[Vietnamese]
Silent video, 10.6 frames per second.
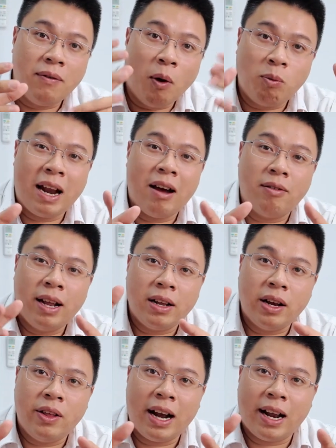cái vùng nào nên
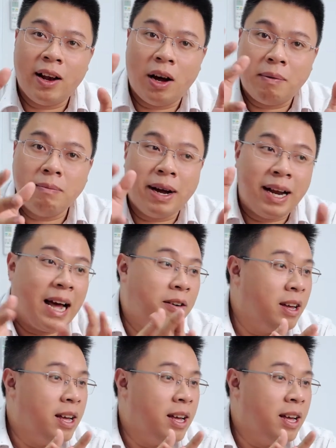kinh doanh cái loại bánh mì nè